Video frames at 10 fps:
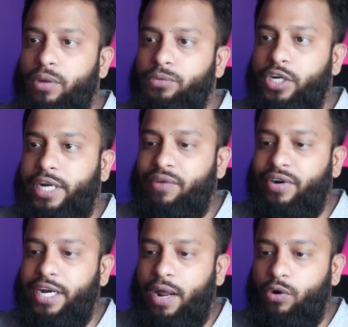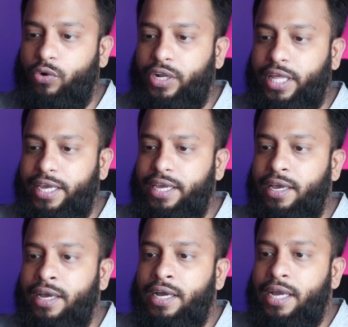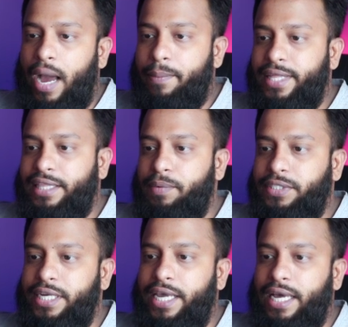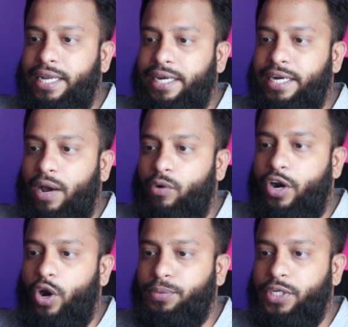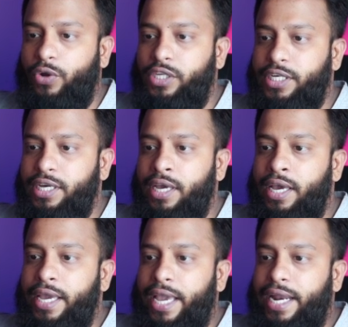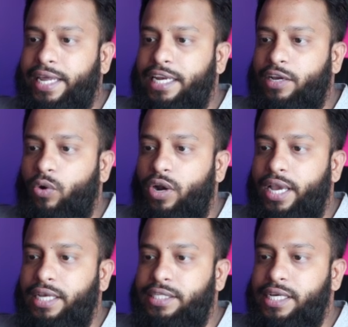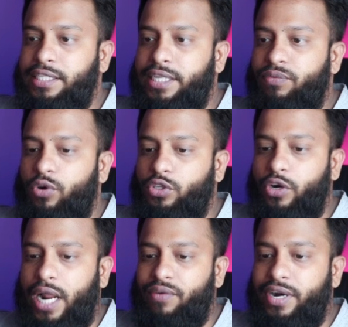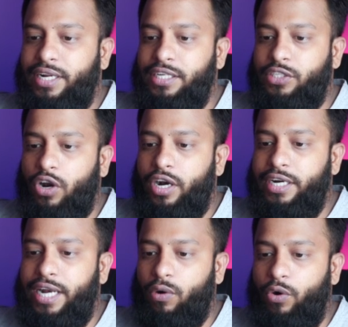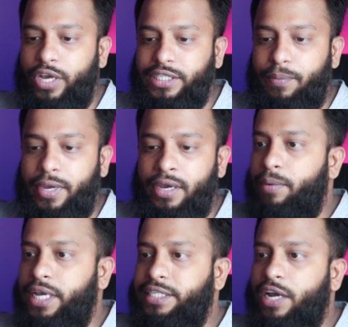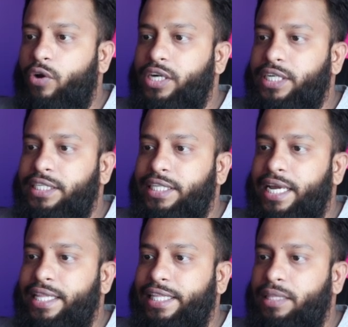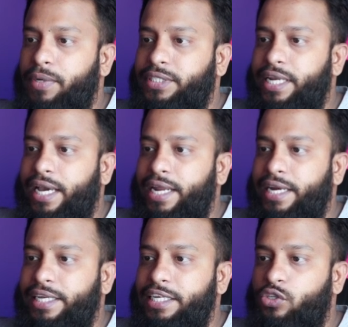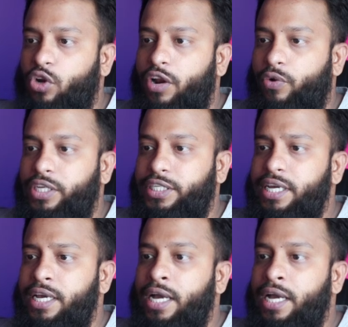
নোডিমসি ড্রাইভারটি ডাউনলোড করে থাকি আপনারা দেখতে পাচ্ছেন এখানে একটি ডাউনলোডের অপশন রয়েছে এখানে ক্লিক করলে সিএস থ্রি ফোর জিরো ড্রাইভার ইনস্টলারটি ডাউনলোড হয়ে যাবে এবং এক্সট্রাক করার সাথে সাথে এখানে দেখতে পাচ্ছেন এখানে একটি ইনস্টলার রয়েছে